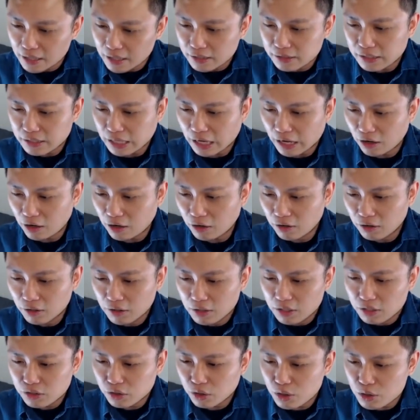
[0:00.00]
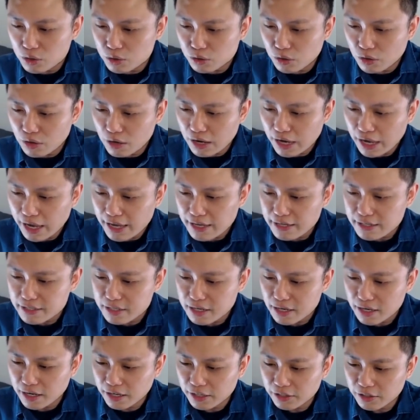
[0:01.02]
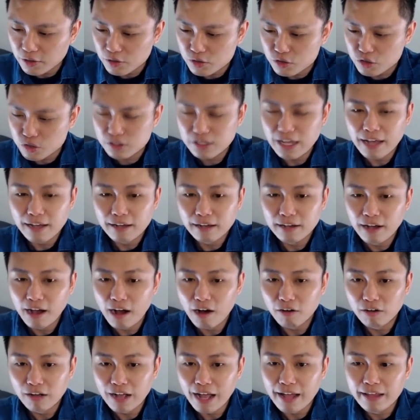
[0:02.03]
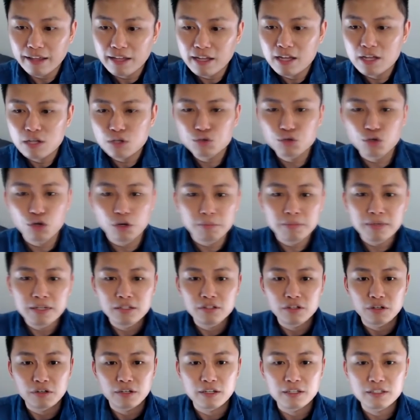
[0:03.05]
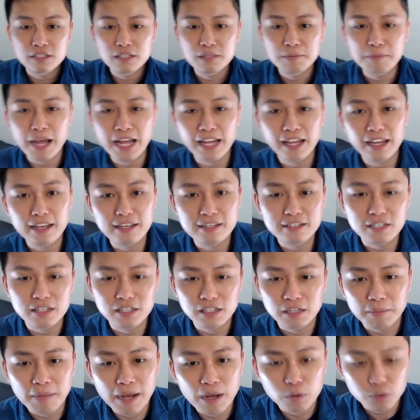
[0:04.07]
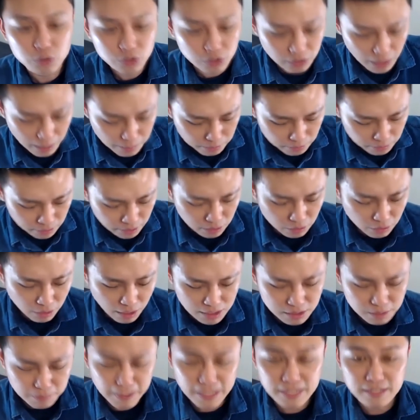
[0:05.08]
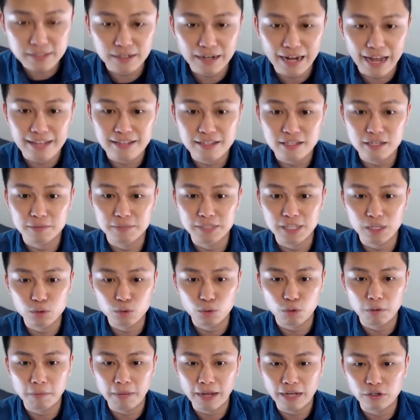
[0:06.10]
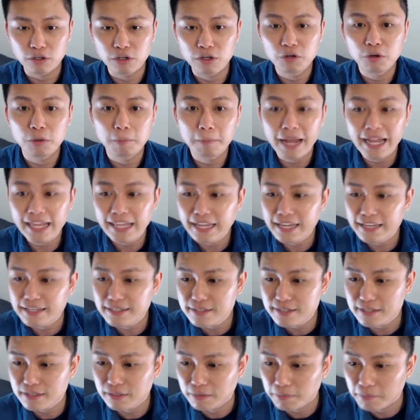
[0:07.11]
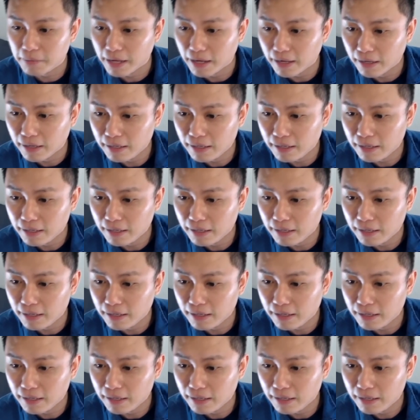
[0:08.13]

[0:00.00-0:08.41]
然后有人说黑色很有质感，很好看。所以我们有人是办黑色的吗？我觉得大部分人都还是办这个蓝色比较多吧。有人有办黑色的吗？